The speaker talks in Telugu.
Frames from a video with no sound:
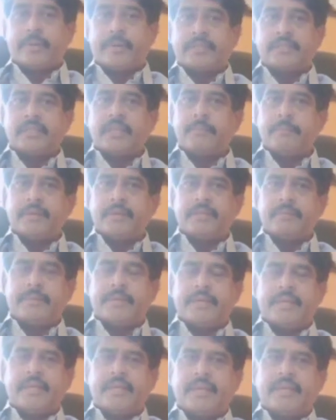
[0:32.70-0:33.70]
ప్రజలు ఇబ్బంది
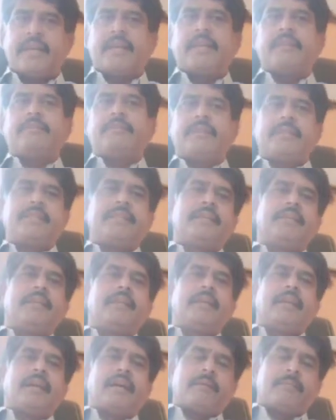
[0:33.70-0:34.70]
పడే కాలం ఇది
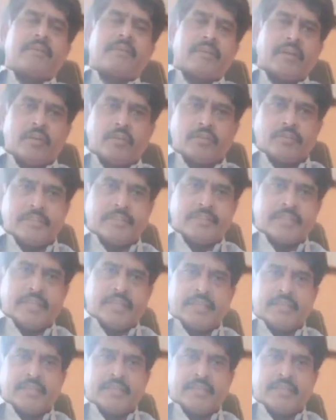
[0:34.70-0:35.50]
అని మనం ఆలోచిస్తే